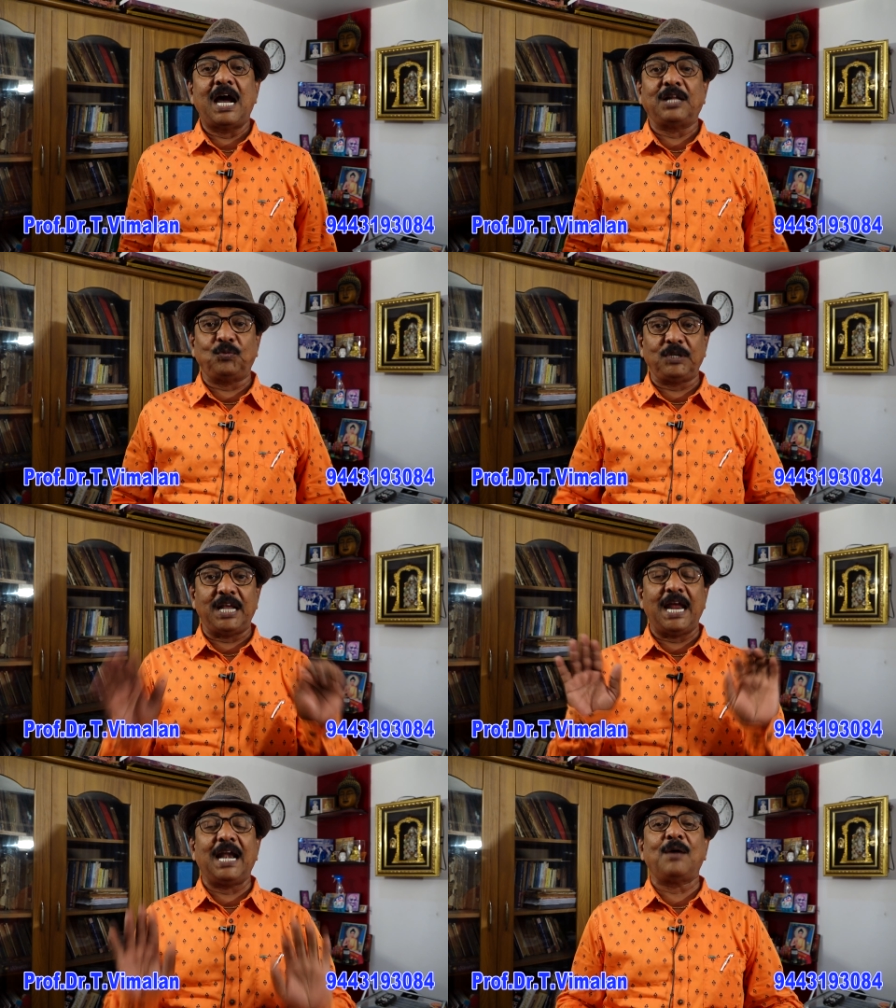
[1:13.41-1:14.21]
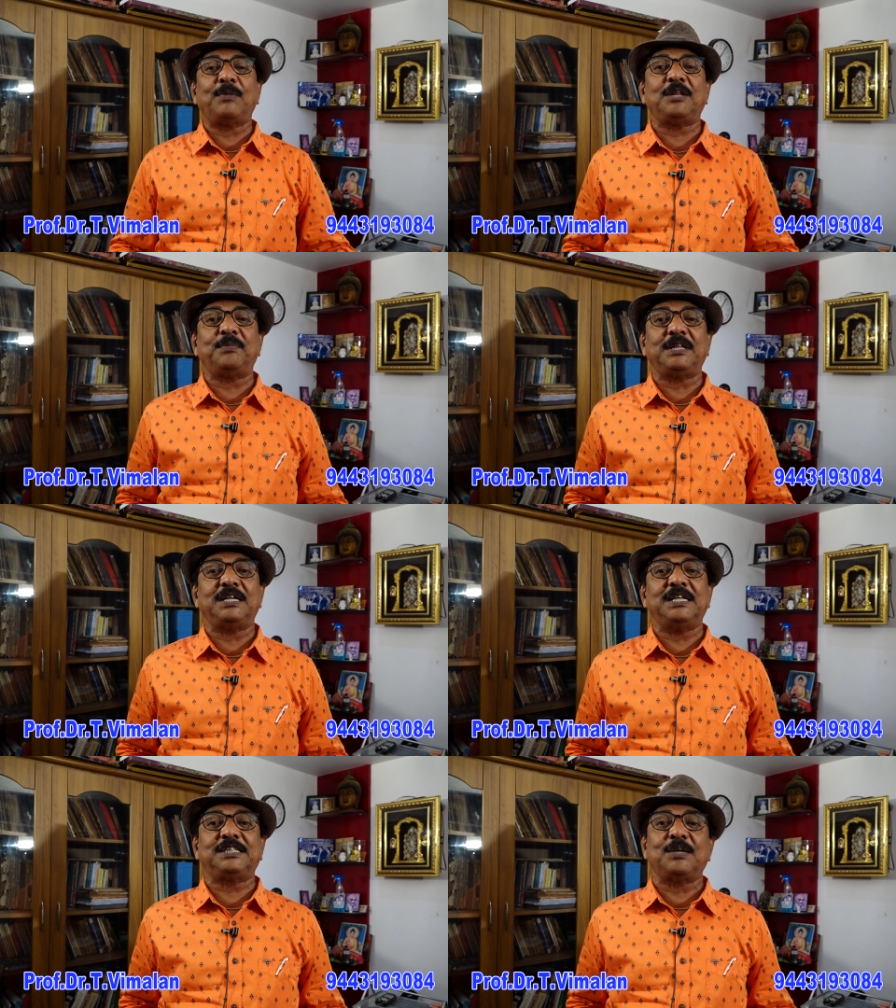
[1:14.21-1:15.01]
அதுவும் ஏழாம் அதிபதி
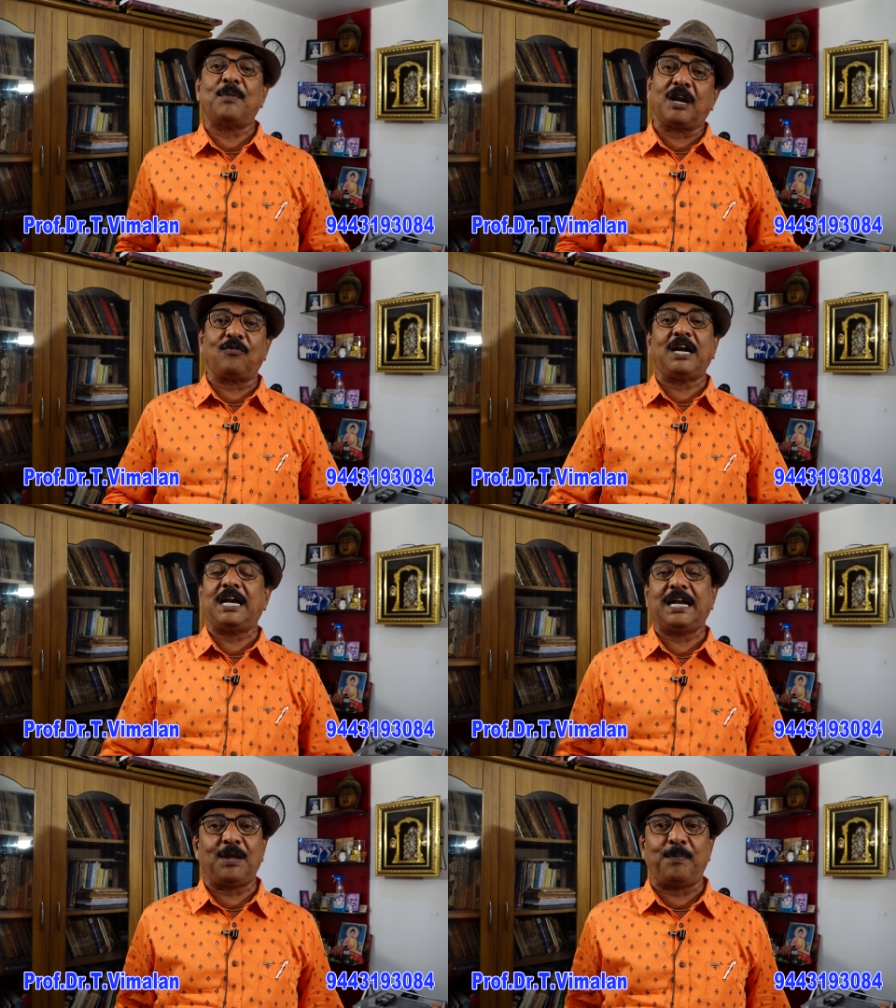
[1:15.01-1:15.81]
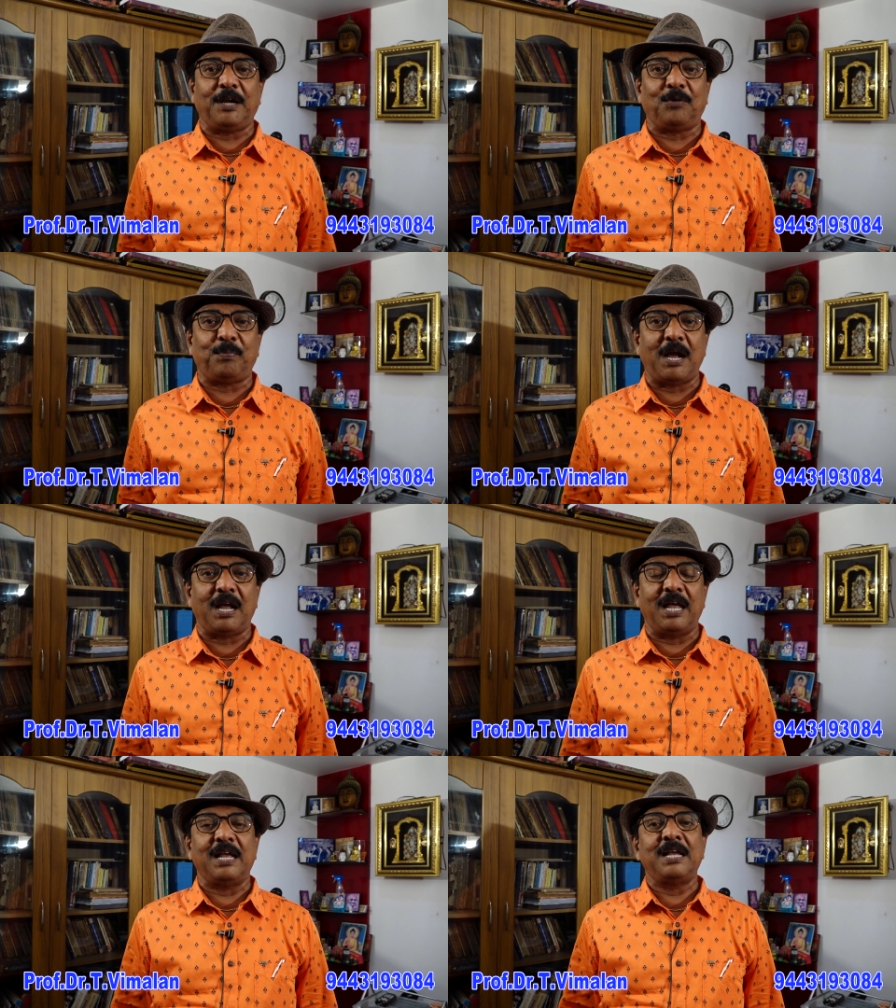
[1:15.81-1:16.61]
நீச்சமானவங்க நிறைய பேர் இருப்பாங்க